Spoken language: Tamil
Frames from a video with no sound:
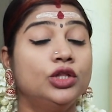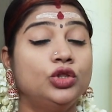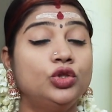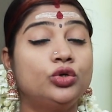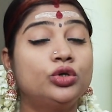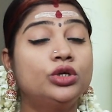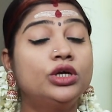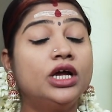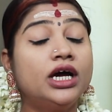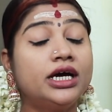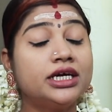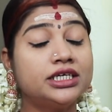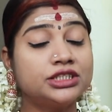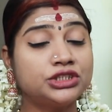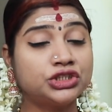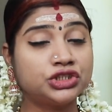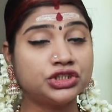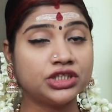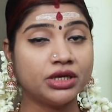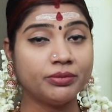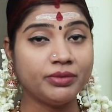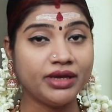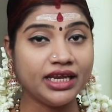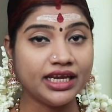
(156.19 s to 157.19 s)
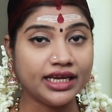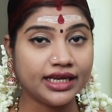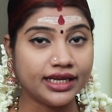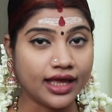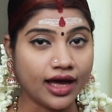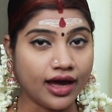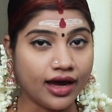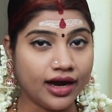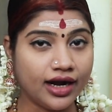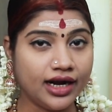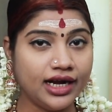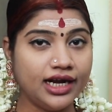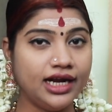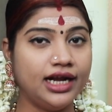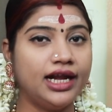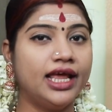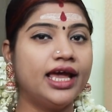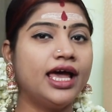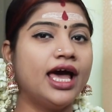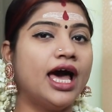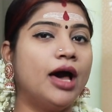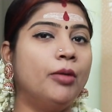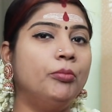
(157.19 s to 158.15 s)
துர்காஷ்டமி நாளில்